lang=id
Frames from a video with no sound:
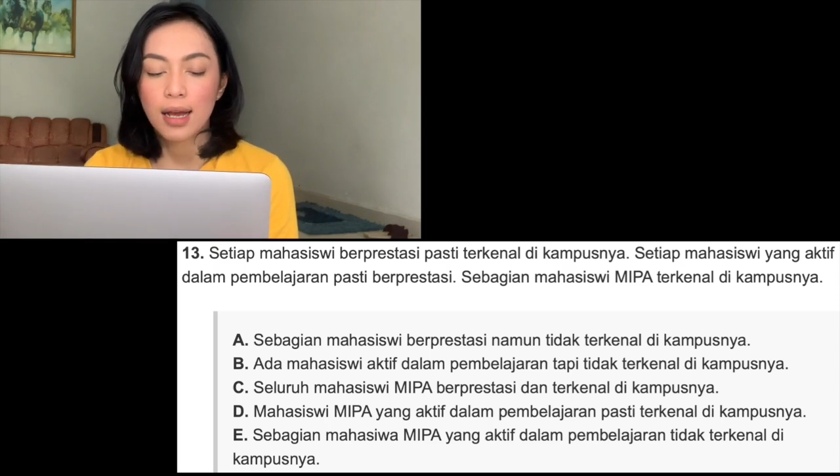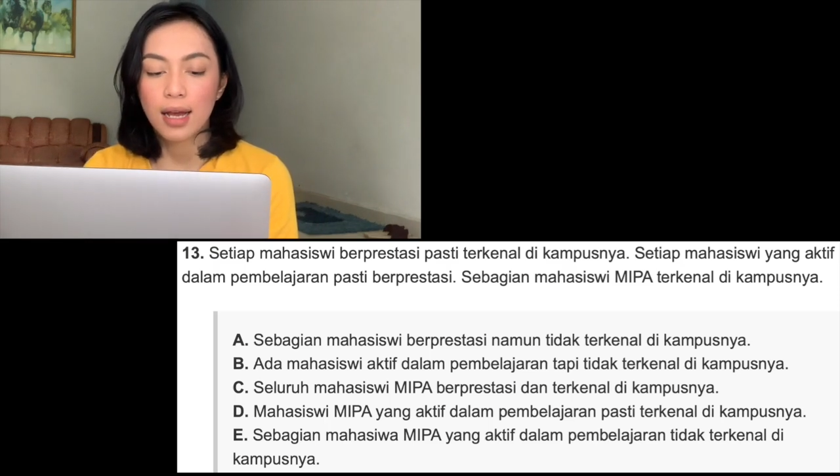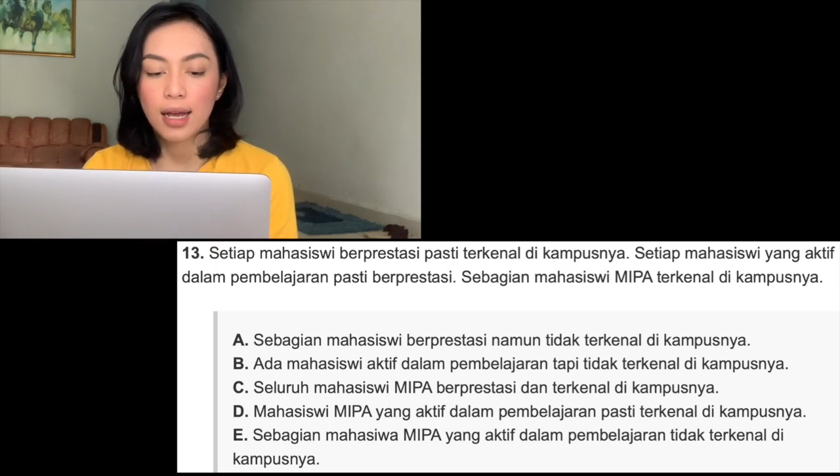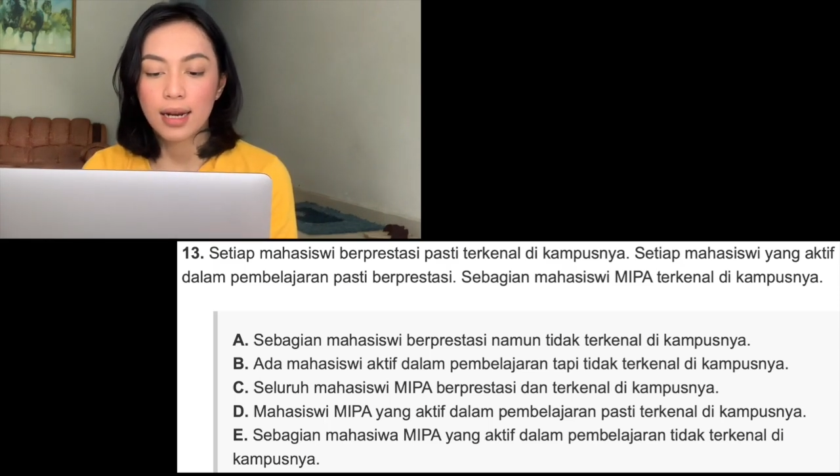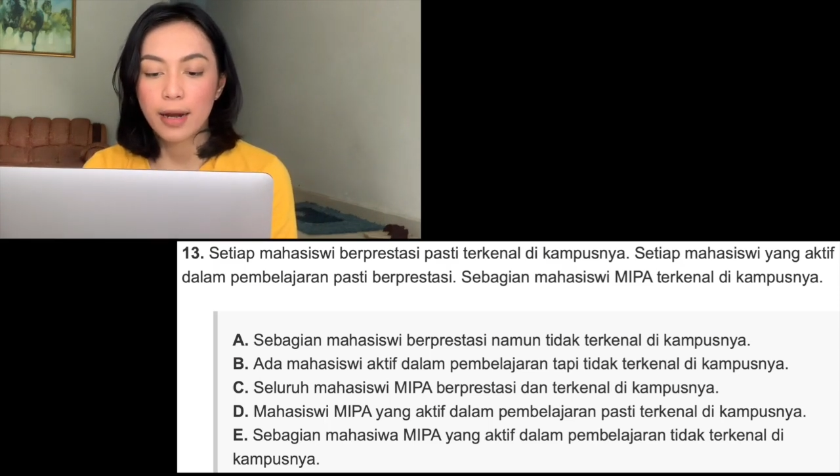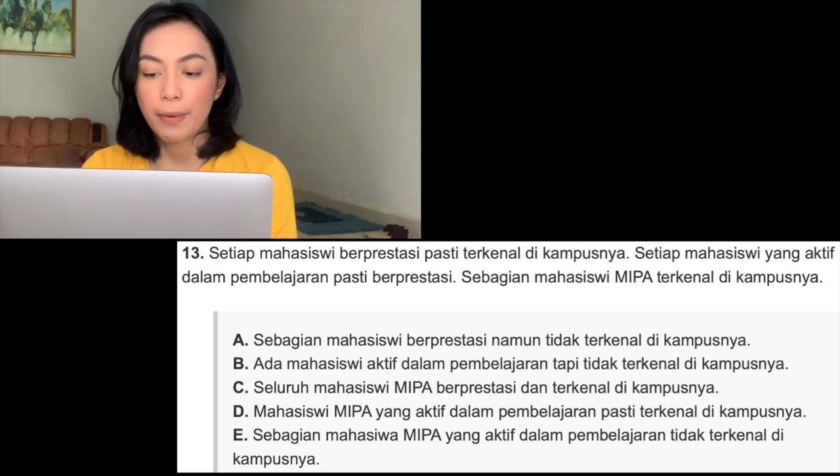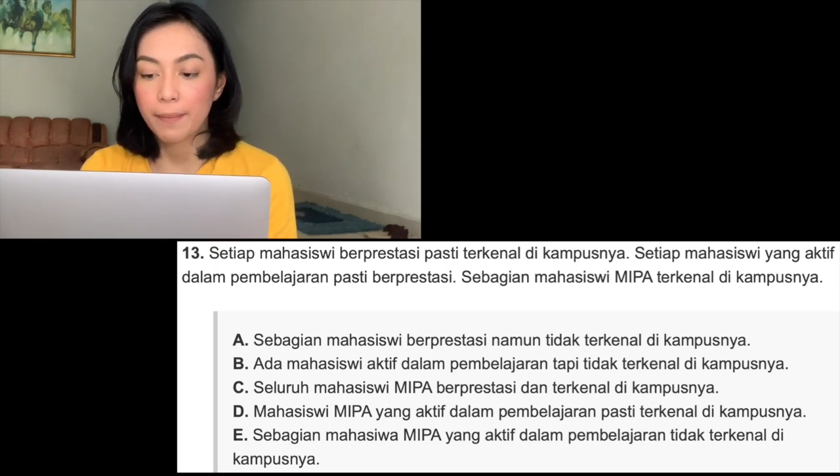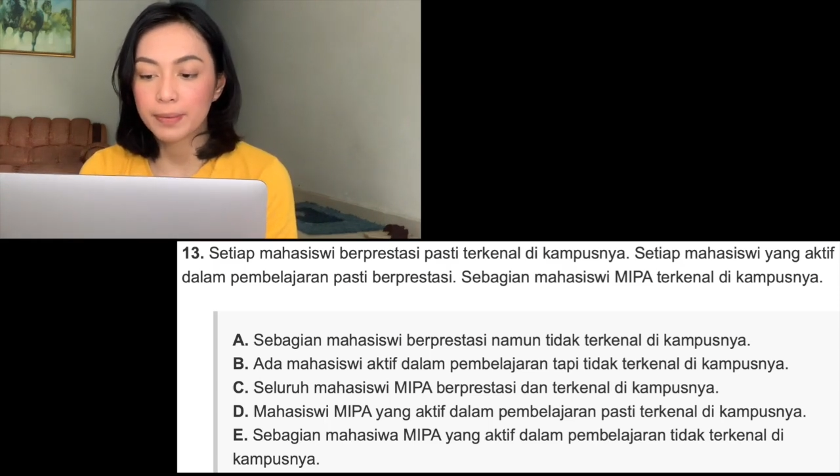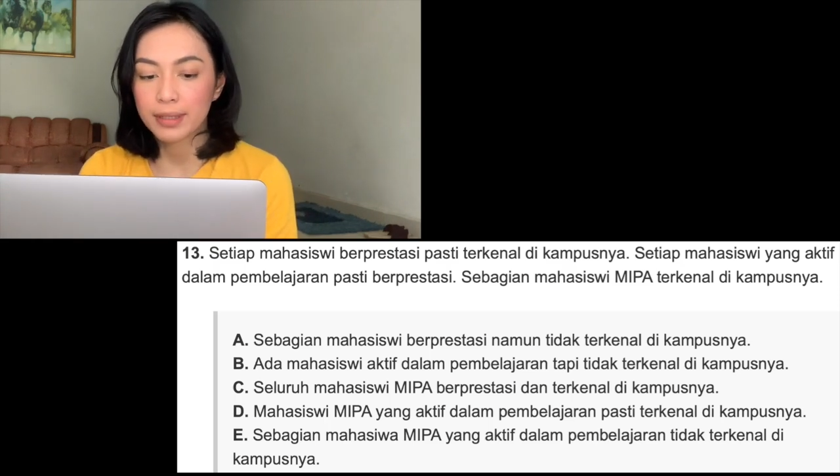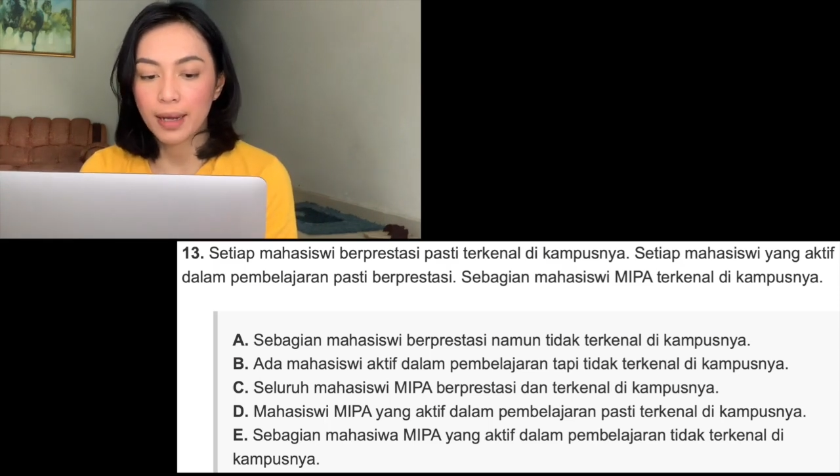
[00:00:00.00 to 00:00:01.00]
uh, dari
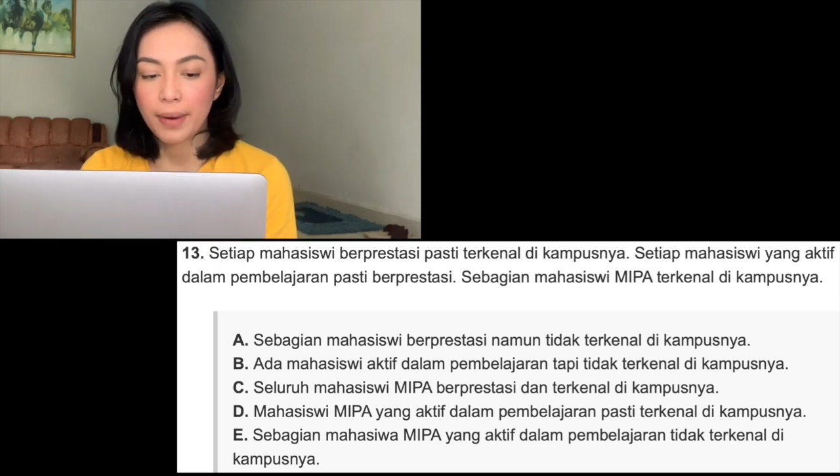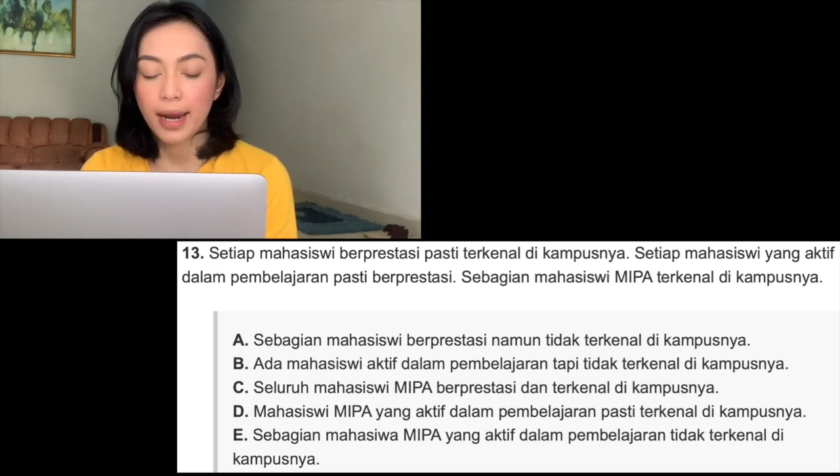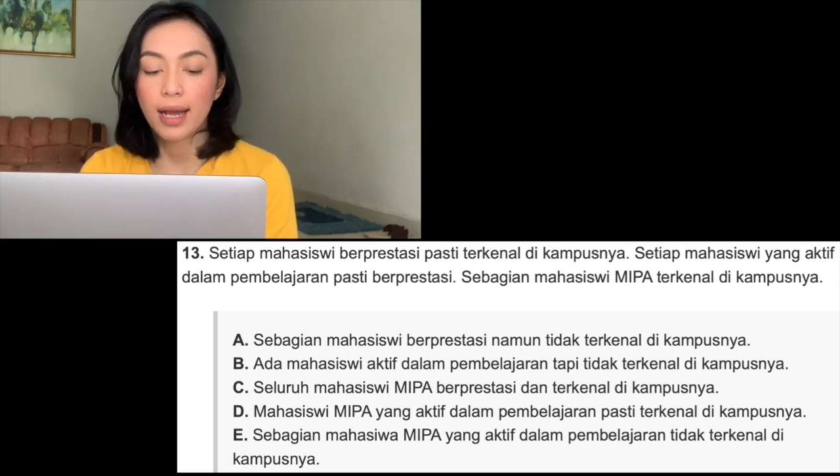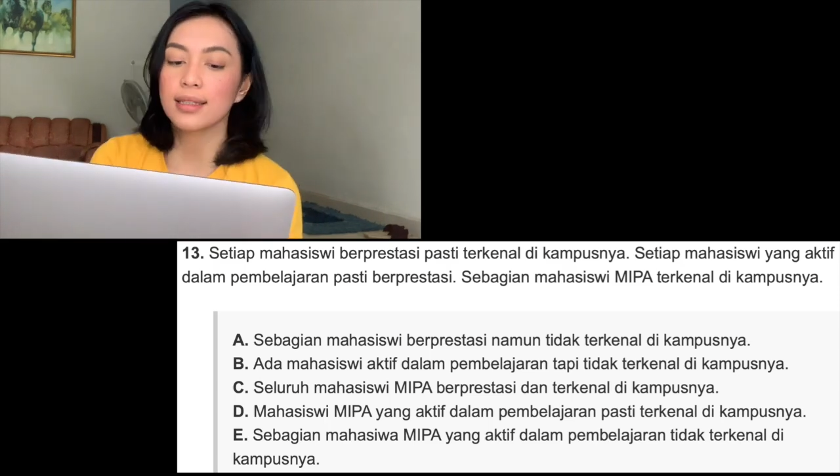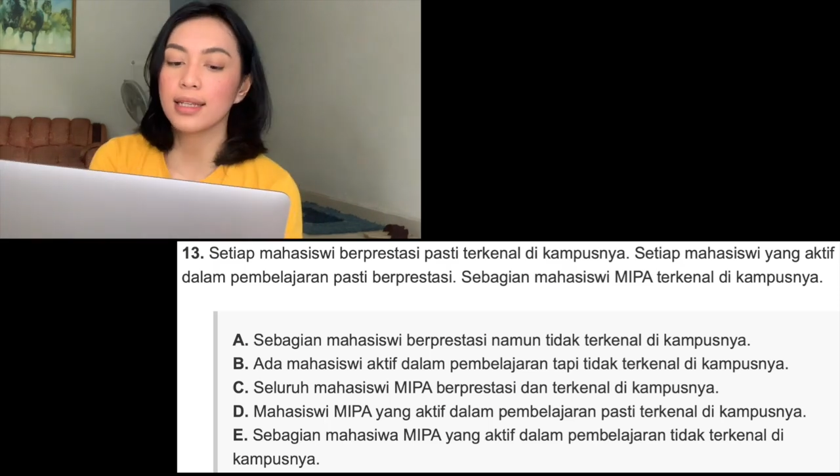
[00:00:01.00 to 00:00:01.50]
premis pertama ya.